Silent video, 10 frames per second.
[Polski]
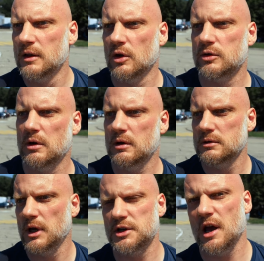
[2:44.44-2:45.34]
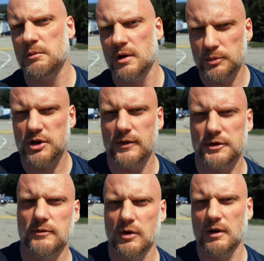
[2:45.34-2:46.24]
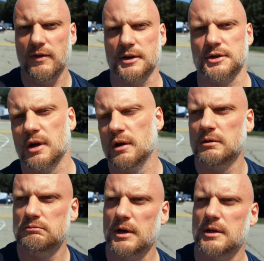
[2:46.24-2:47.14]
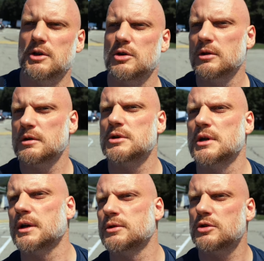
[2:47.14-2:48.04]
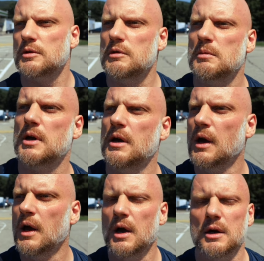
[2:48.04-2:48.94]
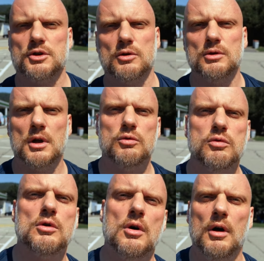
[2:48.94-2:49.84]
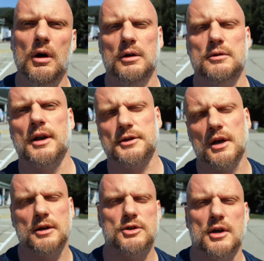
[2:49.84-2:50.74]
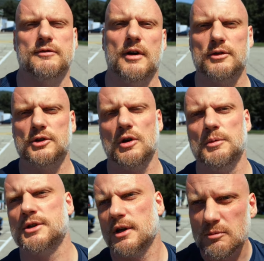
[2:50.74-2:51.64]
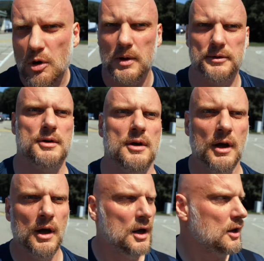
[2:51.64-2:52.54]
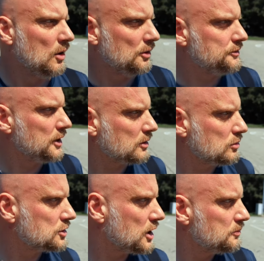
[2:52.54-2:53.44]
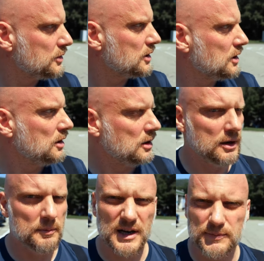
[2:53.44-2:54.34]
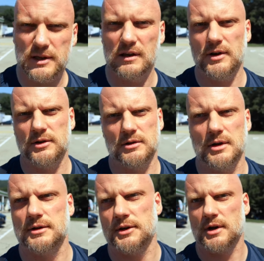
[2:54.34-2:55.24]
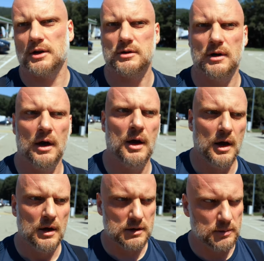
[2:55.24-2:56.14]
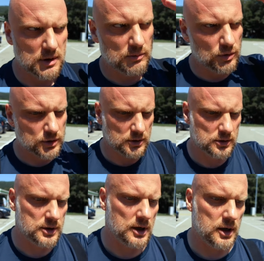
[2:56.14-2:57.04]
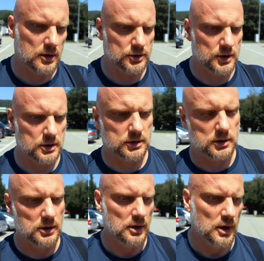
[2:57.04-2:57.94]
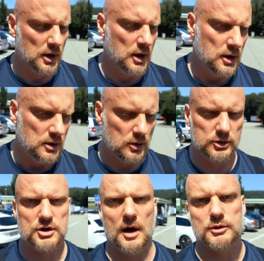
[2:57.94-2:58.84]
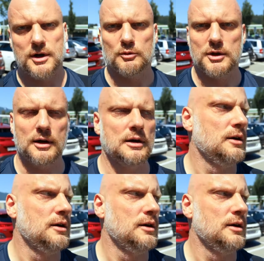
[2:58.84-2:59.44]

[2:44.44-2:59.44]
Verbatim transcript: No to jedziemy. Przerwy są w ogóle ważne. Pamiętajcie o tym, że jak coś robimy, szczególnie długo, to raz na jakiś czas warto zrobić taki moment oddechu, żeby perspektywę zyskać, żeby się mózg tak jakoś też odkształcał, tak?